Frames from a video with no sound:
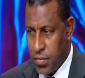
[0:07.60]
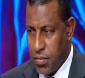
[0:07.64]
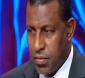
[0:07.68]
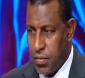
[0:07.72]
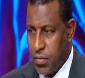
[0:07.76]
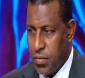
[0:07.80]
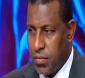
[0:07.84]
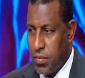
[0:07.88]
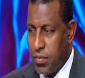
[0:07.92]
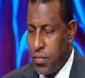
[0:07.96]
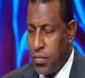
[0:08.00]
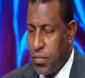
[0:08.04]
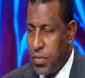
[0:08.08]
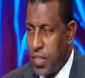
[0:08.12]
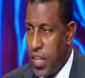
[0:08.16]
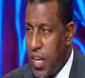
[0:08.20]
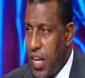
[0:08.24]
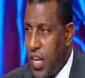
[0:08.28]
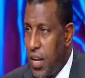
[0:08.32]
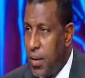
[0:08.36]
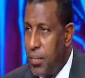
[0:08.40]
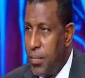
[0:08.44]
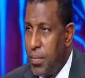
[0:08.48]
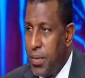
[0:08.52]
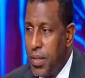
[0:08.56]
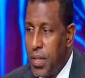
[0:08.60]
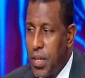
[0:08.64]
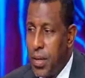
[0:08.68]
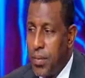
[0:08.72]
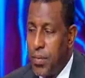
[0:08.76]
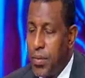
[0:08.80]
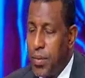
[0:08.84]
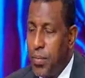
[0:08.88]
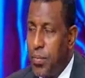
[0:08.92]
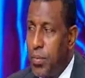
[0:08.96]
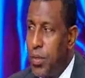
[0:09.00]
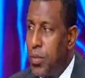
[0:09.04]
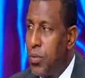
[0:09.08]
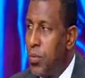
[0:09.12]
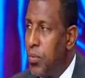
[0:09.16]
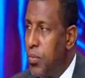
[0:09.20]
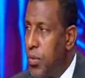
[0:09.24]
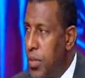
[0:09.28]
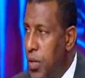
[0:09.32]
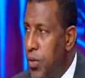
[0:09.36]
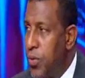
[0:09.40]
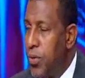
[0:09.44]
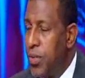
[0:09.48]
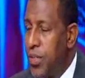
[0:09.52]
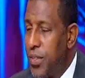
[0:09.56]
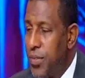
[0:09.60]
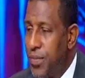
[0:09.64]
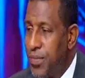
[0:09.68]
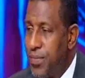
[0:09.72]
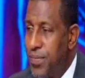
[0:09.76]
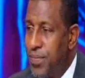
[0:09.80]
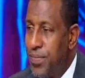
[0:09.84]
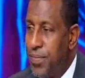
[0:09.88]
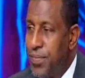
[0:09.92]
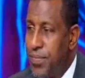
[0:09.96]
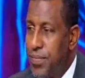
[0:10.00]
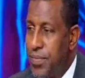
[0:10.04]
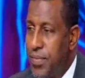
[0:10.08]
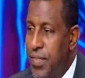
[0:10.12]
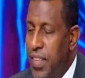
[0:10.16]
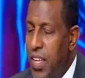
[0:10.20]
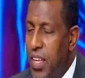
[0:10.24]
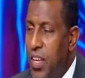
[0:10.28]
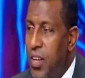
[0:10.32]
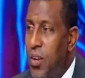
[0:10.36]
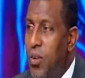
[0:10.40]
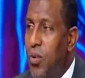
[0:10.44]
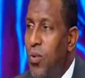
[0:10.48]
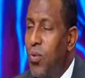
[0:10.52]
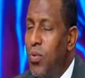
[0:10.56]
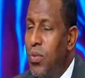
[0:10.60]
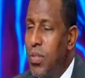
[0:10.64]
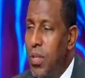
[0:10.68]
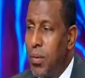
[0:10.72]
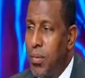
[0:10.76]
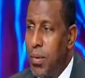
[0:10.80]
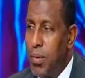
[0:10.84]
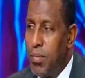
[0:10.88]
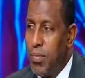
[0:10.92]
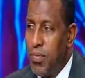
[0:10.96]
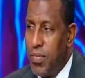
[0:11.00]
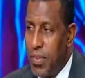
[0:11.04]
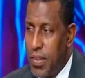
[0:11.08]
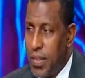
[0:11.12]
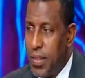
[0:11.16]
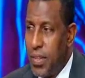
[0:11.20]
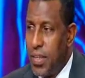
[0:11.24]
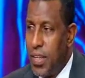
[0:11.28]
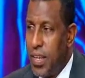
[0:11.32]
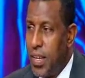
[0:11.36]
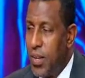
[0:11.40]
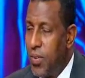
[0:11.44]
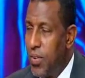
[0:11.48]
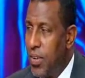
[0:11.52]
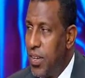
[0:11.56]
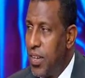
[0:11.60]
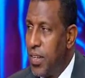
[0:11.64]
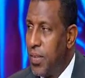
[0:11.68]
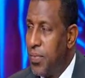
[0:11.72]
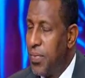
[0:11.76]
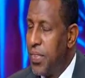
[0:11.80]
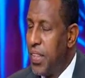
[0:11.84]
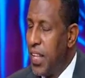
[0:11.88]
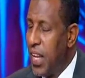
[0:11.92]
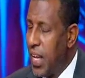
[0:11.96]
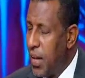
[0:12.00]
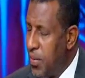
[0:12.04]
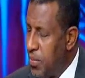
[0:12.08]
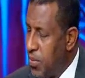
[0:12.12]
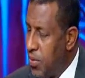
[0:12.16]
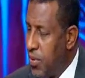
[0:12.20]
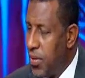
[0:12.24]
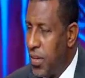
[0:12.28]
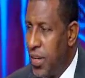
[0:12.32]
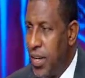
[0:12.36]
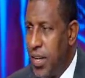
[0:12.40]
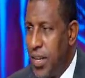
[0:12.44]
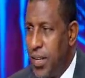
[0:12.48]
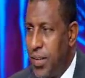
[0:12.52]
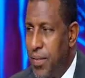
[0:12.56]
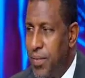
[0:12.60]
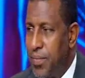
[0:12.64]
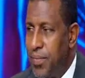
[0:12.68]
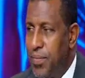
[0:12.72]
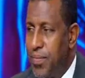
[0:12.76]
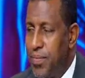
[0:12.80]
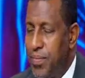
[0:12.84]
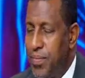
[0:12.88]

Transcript: منور الدنيا كابتن اهلا بيك كابتن ميدو منور عامل ايه كله تمام بفضل الله كله تمام الحمد لله الحمد